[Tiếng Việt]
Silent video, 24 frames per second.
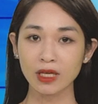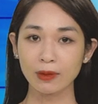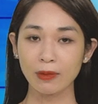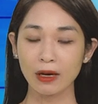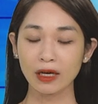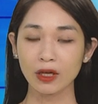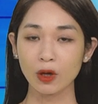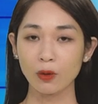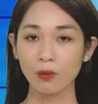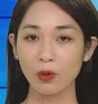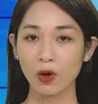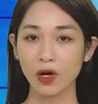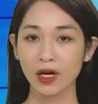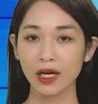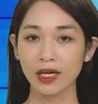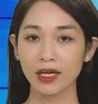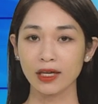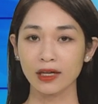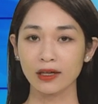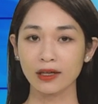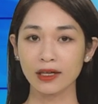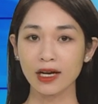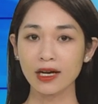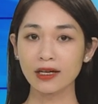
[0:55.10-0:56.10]
dịch bệnh đậu mùa
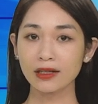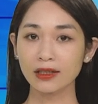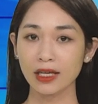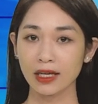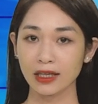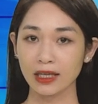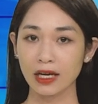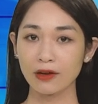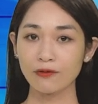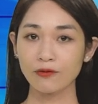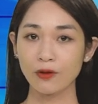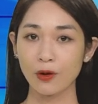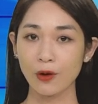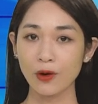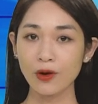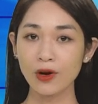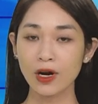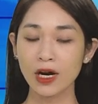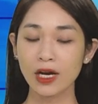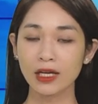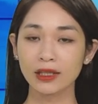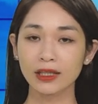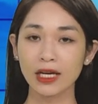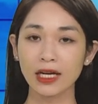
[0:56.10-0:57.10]
khỉ các tỉnh thành
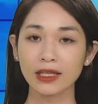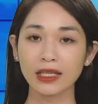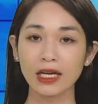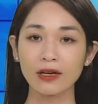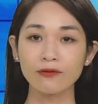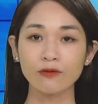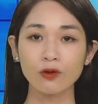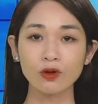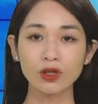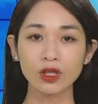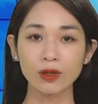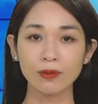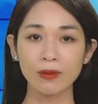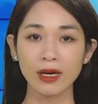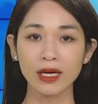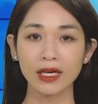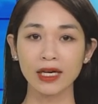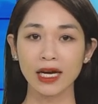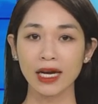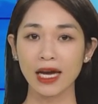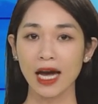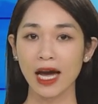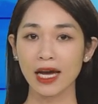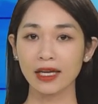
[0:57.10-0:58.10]
phố tại thành phố Hồ Chí
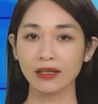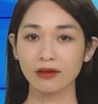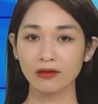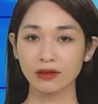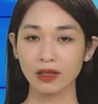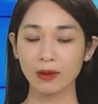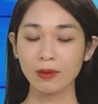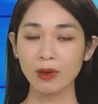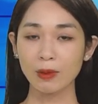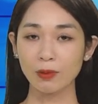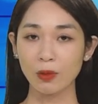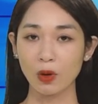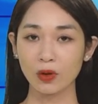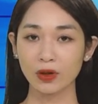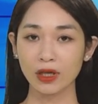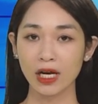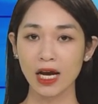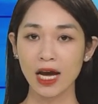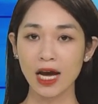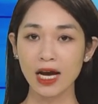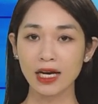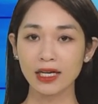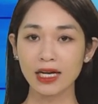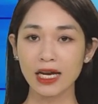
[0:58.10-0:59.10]
Minh ngày 24 tháng 11,
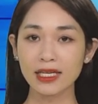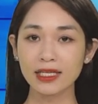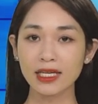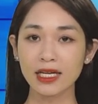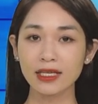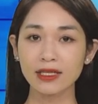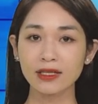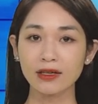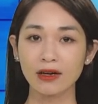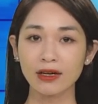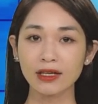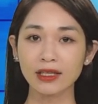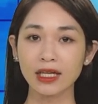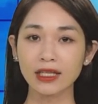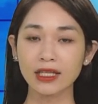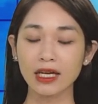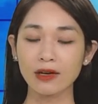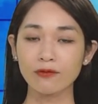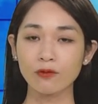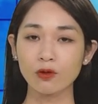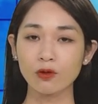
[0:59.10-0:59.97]
đại diện Sở Y tế thành